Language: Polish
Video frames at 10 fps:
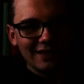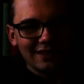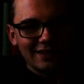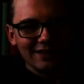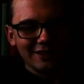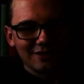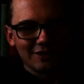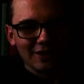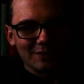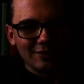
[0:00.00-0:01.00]
I
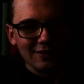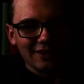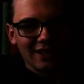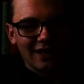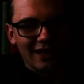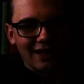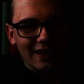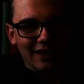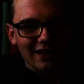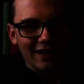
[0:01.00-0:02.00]
dziewczyna mówi,
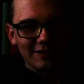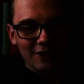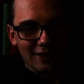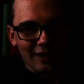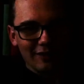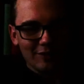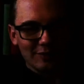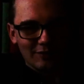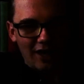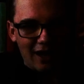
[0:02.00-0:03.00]
e, wzięła
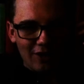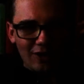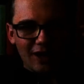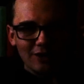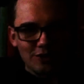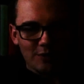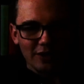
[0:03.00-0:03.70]
telefon, mówi, halo, halo,